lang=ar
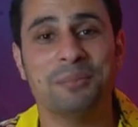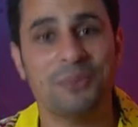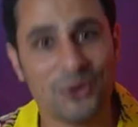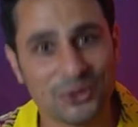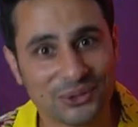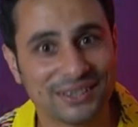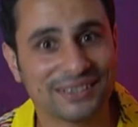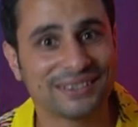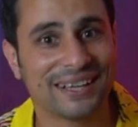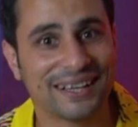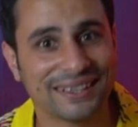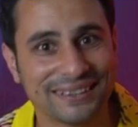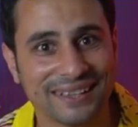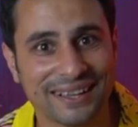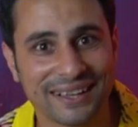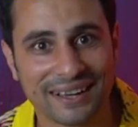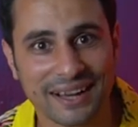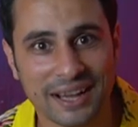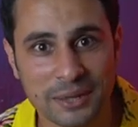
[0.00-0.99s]
بموتة
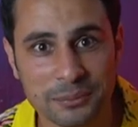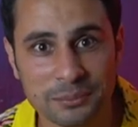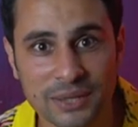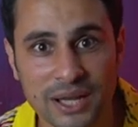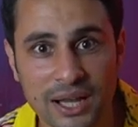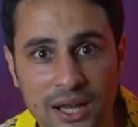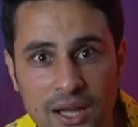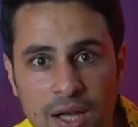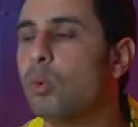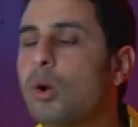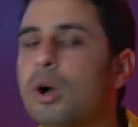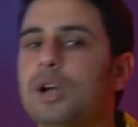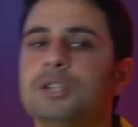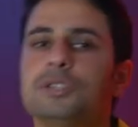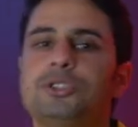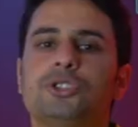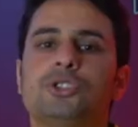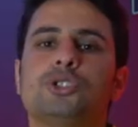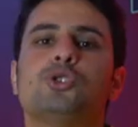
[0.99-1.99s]
حدا قرايبنا
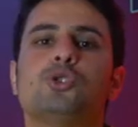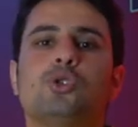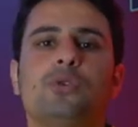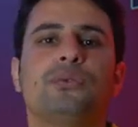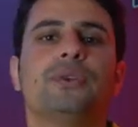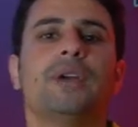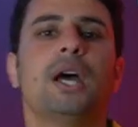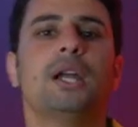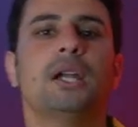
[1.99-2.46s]
وانت شوفي